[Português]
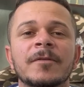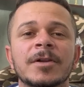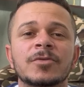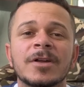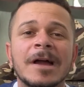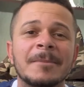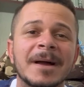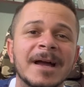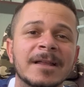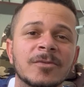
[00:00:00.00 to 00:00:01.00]
Valeu, dá um
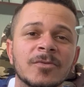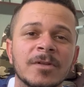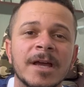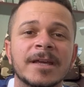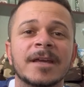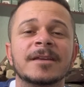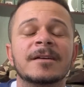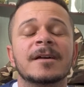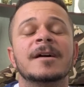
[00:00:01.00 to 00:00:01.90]
esmagadão no like aí.